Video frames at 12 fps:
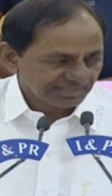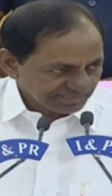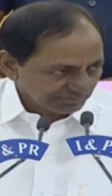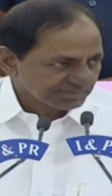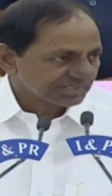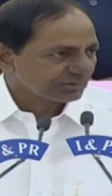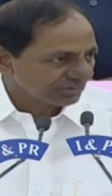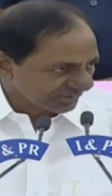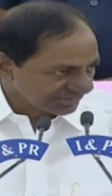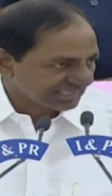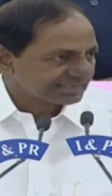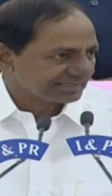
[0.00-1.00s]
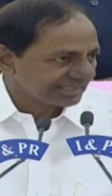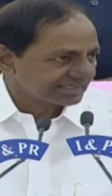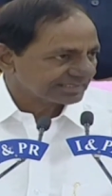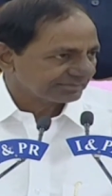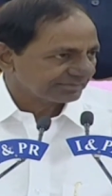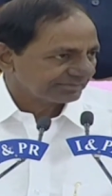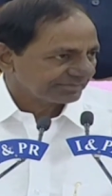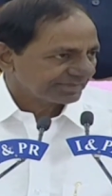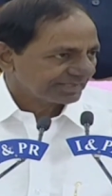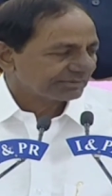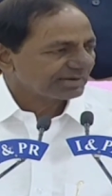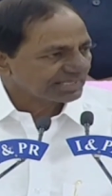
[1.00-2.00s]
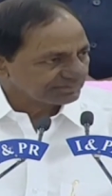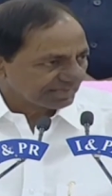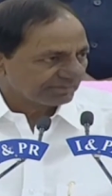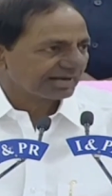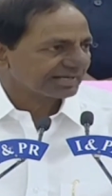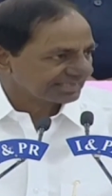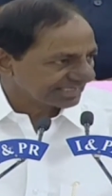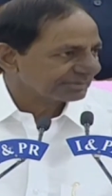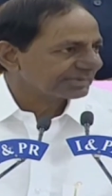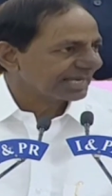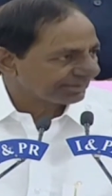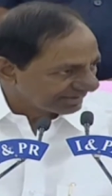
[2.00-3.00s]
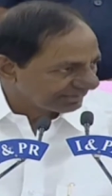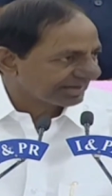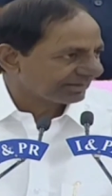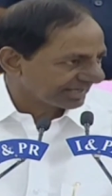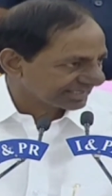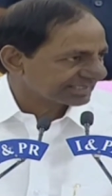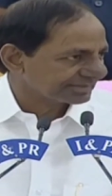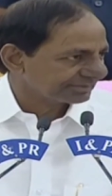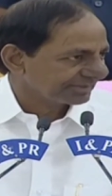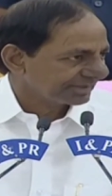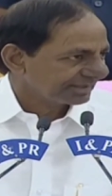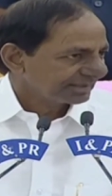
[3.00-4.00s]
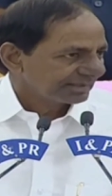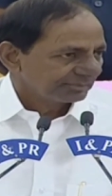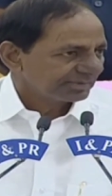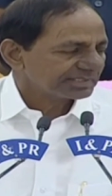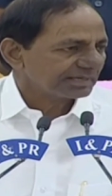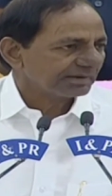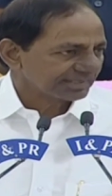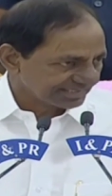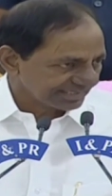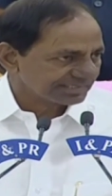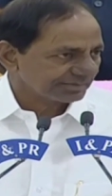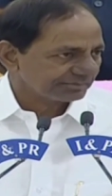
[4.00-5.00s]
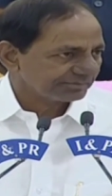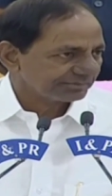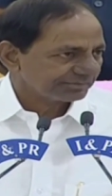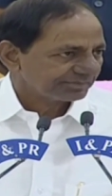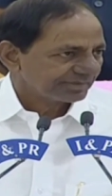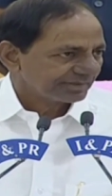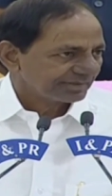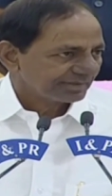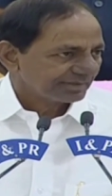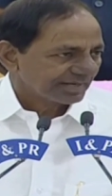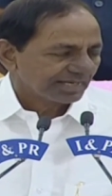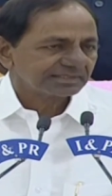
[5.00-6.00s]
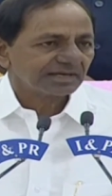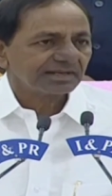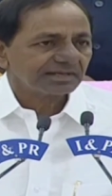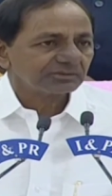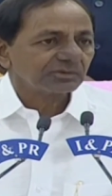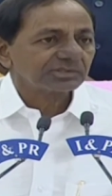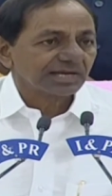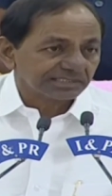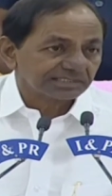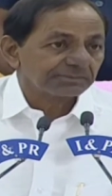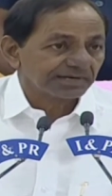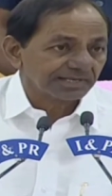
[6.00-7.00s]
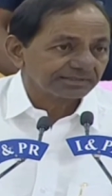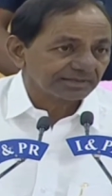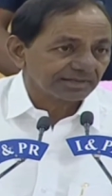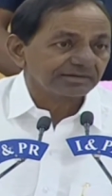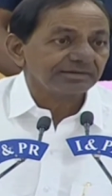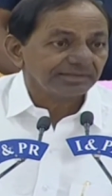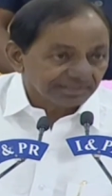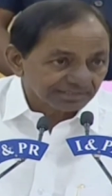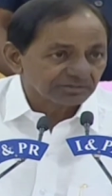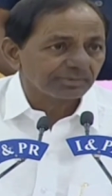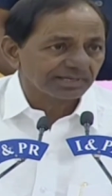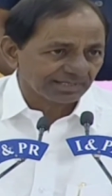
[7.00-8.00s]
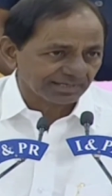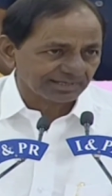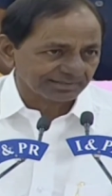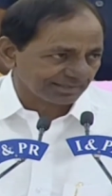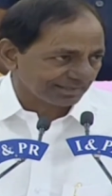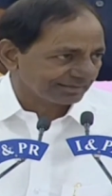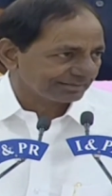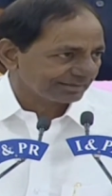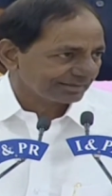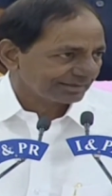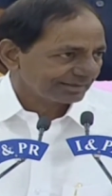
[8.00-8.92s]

ఈ సంవత్సరం కూడా రెండు దశలు చేసినాం ఇరవై ఐదు వేల వాళ్ళకి చేసినాం యాభై వేల వాళ్ళకి చేసినాం మిగతా వాళ్ళకి చేస్తాం కందగలేని దురద కత్తిపీడకి ఎందుకంటే నీకెందుకు బాధ నాకు అర్థం కాదు